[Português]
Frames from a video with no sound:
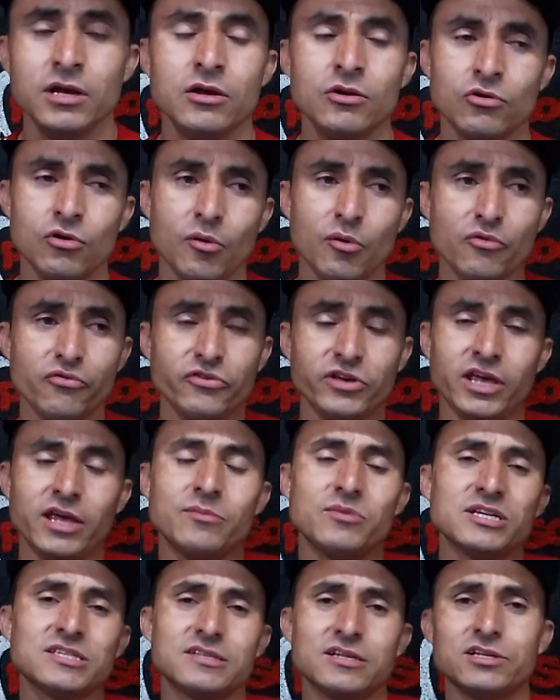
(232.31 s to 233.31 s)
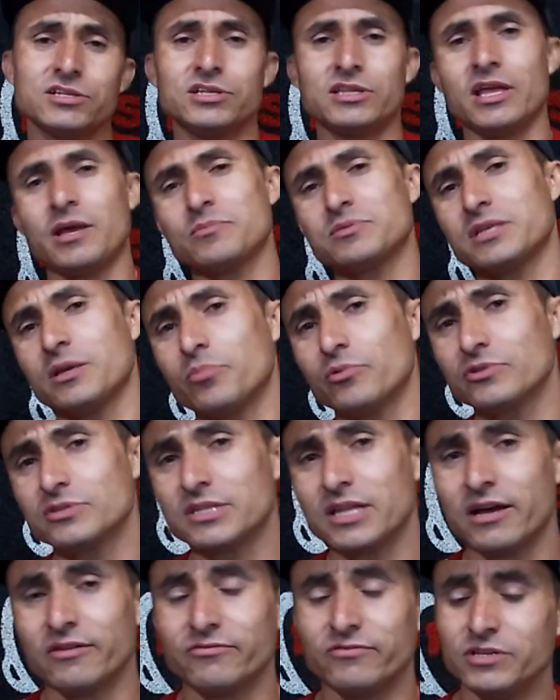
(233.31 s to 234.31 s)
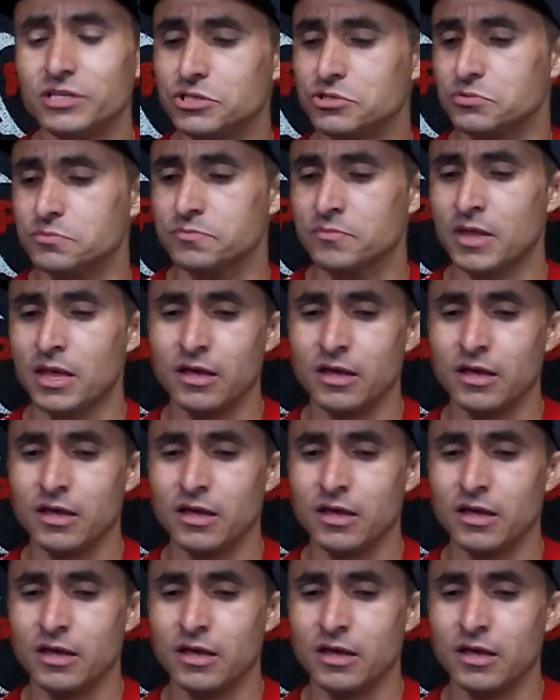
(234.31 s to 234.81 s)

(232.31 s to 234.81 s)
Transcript: Como eu fiquei bastante tempo sem postar vídeo,